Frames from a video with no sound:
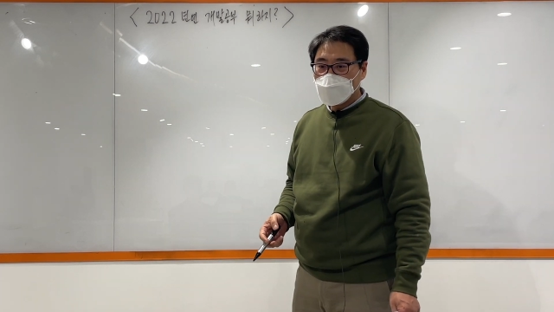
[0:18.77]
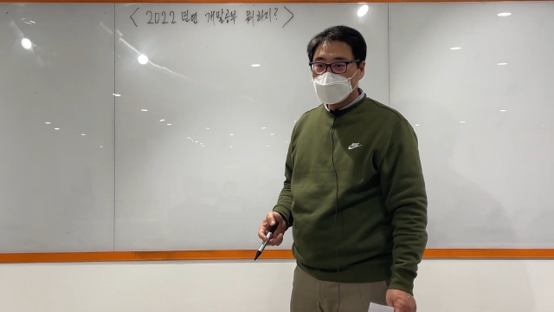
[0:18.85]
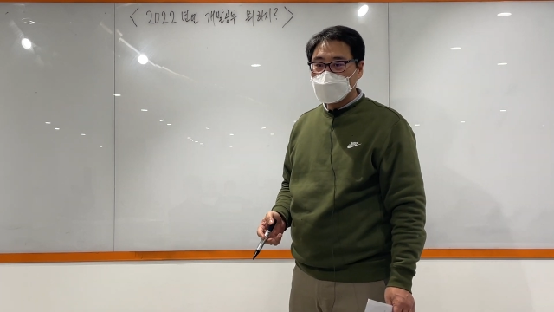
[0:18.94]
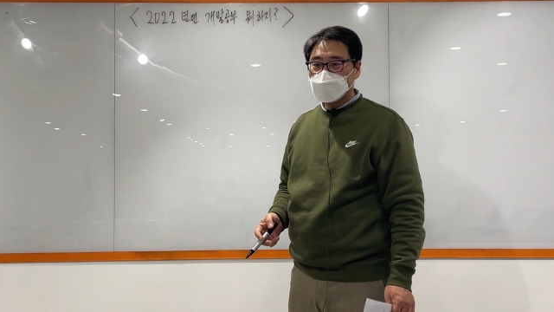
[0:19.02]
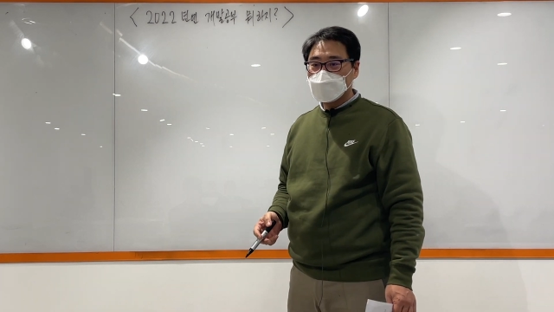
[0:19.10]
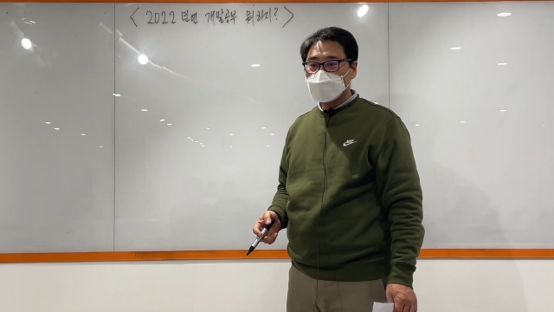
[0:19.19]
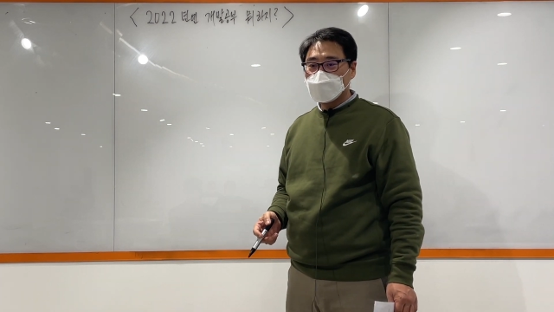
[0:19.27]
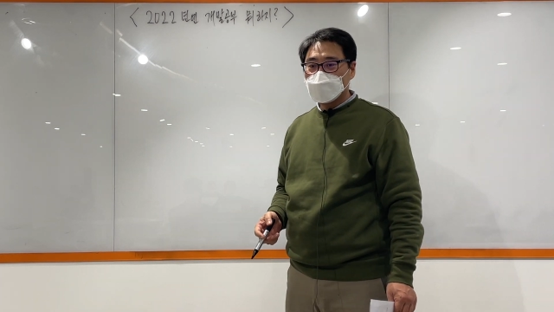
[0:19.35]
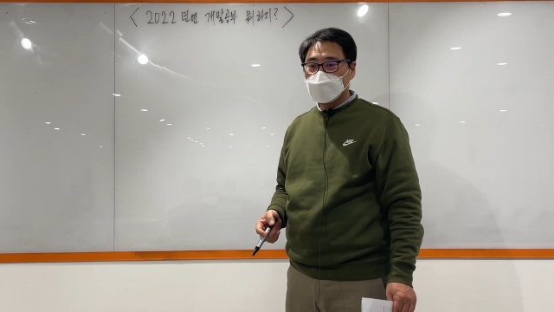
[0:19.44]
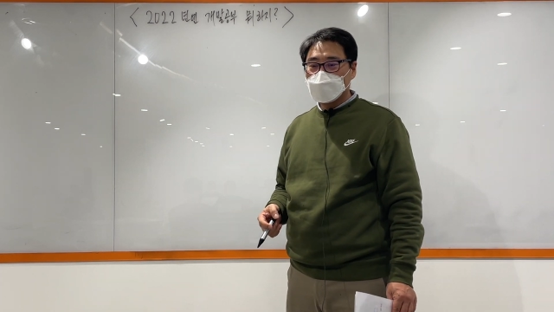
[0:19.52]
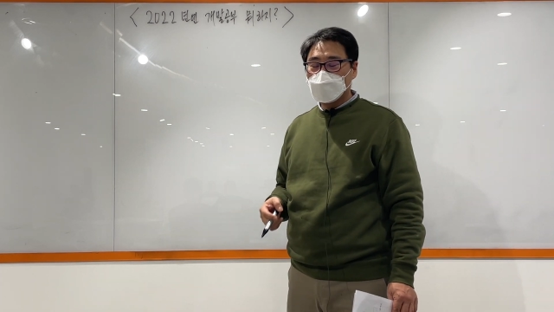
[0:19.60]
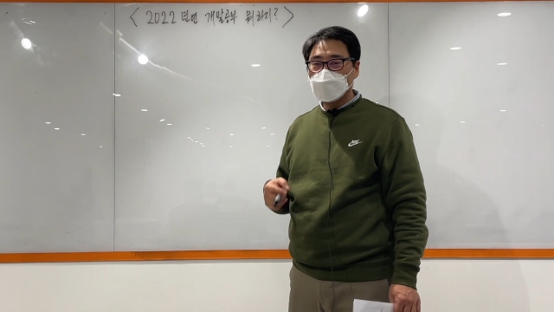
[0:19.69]

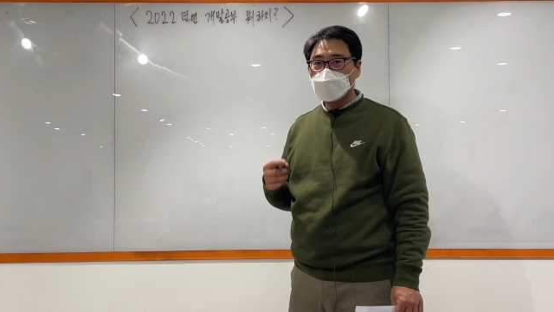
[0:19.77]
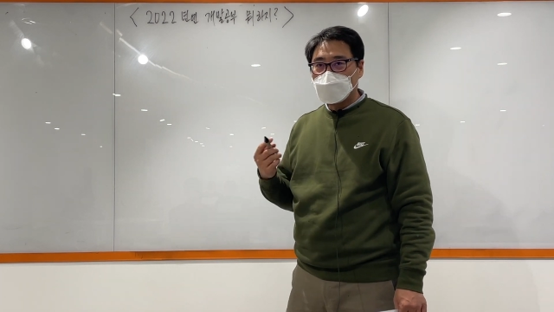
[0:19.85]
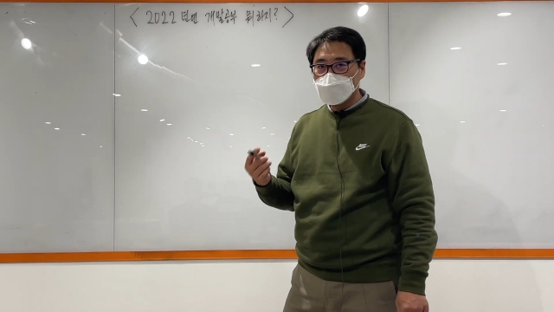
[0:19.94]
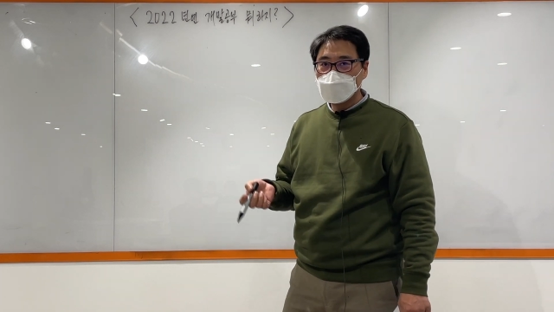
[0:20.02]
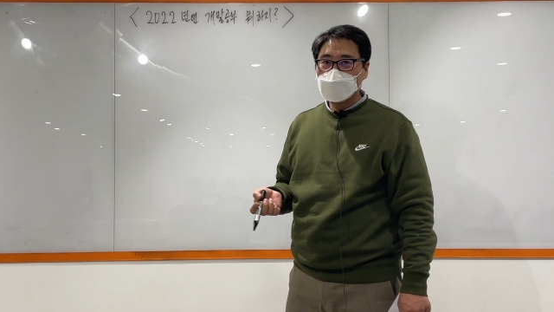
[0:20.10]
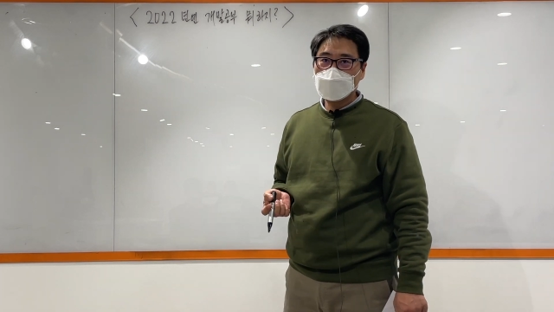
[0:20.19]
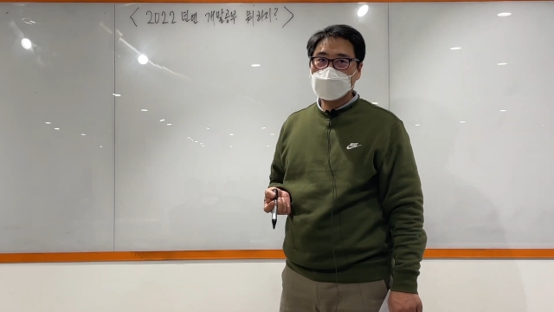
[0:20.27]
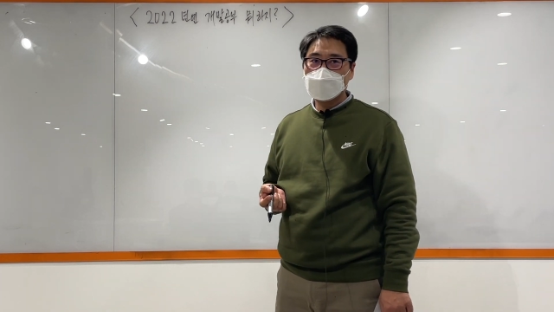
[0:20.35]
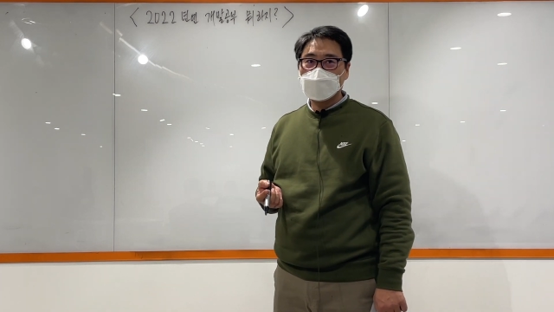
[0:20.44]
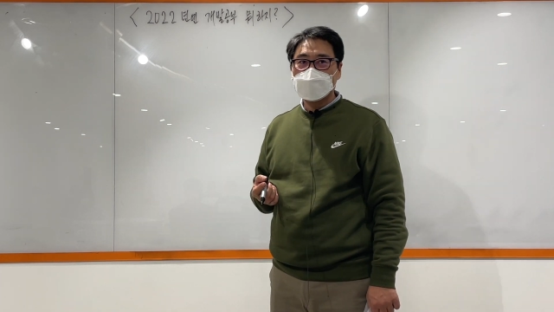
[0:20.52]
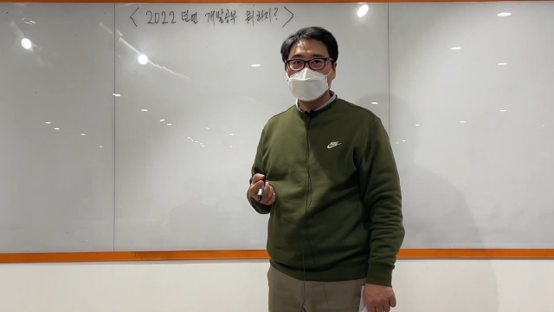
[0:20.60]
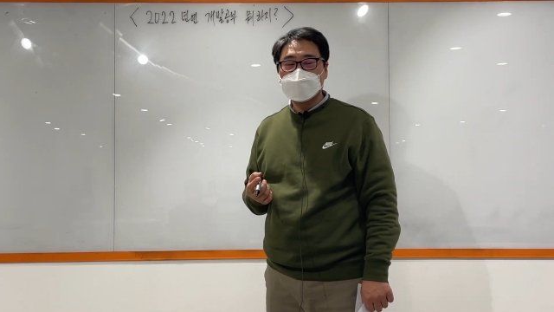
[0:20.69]
그리고 먼저
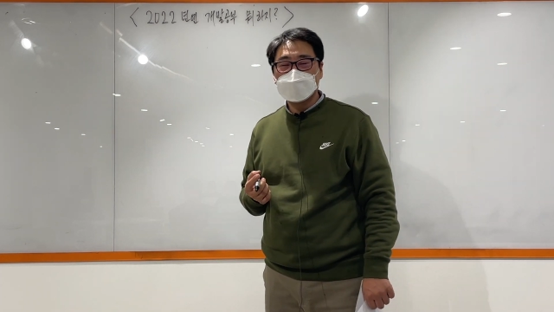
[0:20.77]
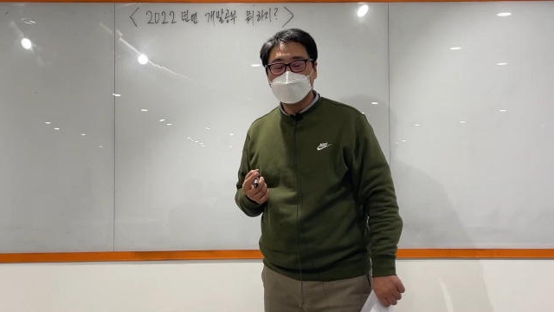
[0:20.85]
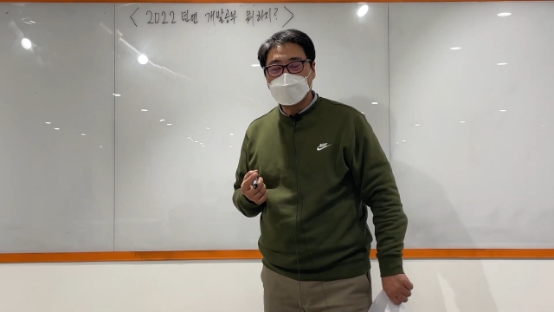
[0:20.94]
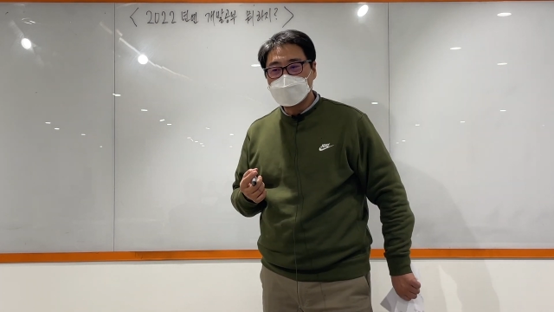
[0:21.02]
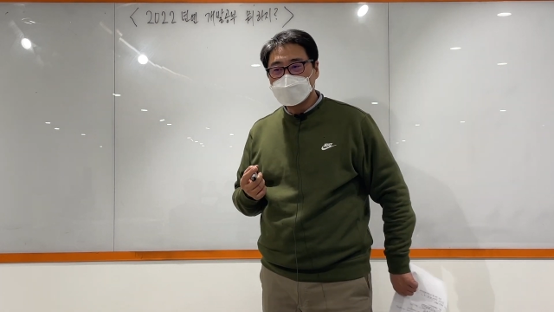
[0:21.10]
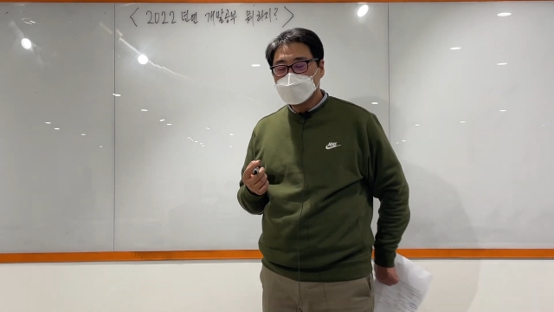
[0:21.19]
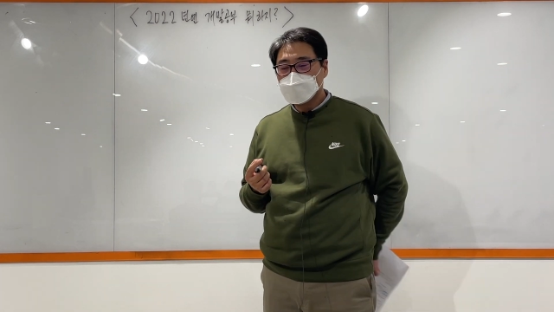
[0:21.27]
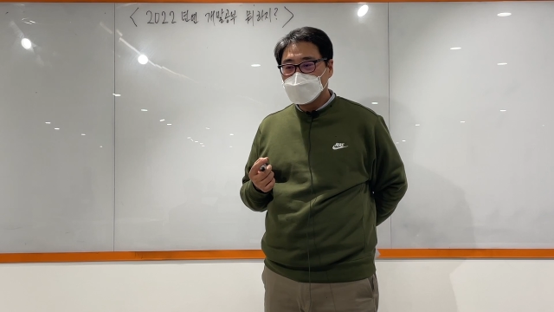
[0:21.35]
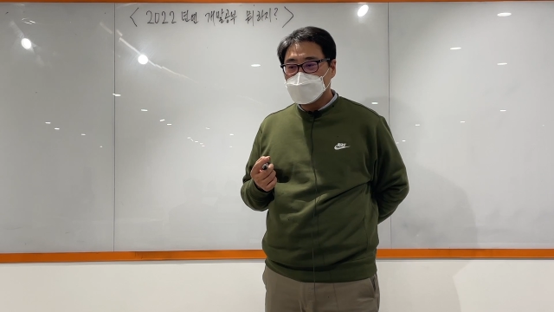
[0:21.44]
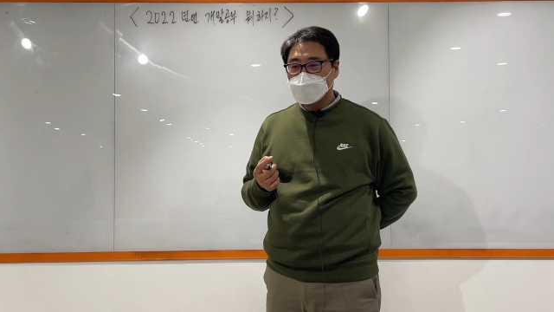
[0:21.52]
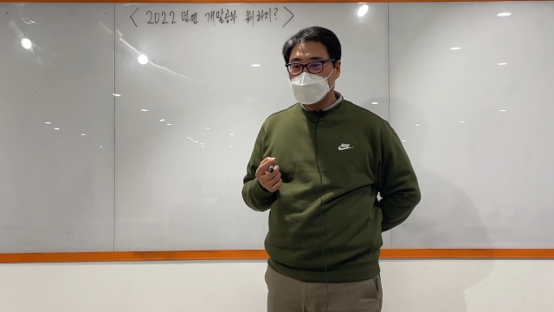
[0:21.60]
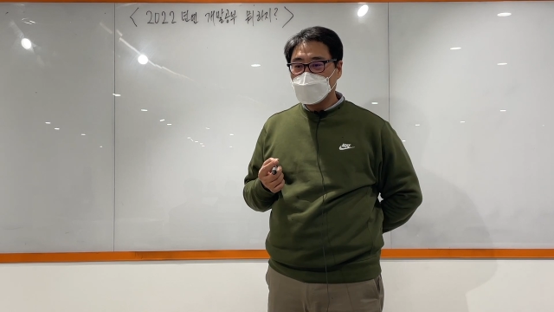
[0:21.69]
당부드리는 말씀은